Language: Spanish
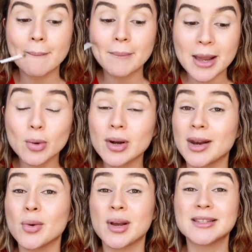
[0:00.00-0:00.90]
pero
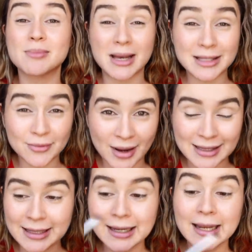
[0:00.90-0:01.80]
creo que es más
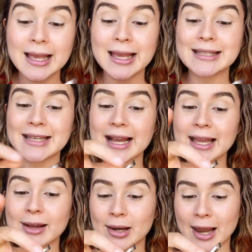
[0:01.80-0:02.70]
fácil ya
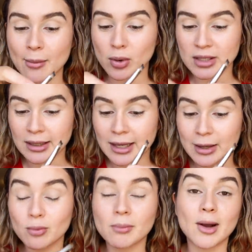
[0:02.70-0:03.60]
que la brocha
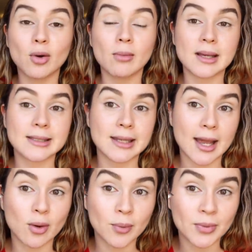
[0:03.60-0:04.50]
tiene un mango más
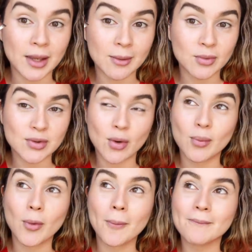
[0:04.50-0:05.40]
largo tenemos
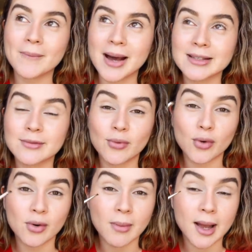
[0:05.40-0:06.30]
como más
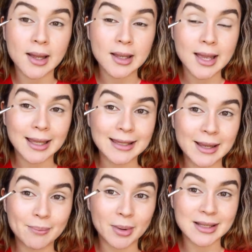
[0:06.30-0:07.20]
forma
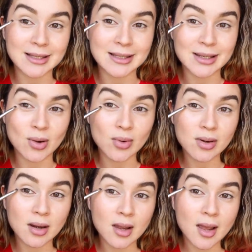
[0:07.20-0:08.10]
de
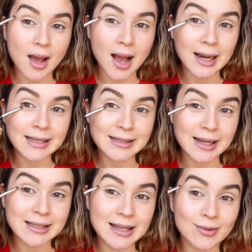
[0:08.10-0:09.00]
precisión al
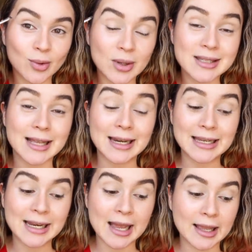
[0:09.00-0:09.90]
estar haciendo esta
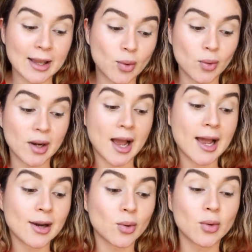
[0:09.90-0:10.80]
línea que con
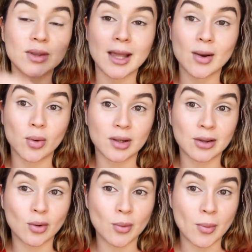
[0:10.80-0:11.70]
algo tan
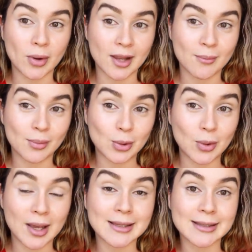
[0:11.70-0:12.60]
cortito como por
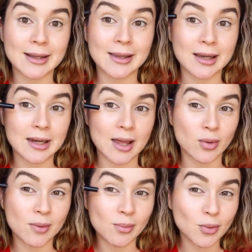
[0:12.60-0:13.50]
ejemplo este
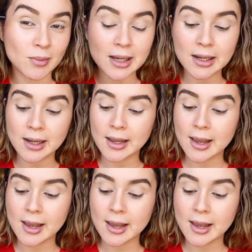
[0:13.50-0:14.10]
delineador en plumín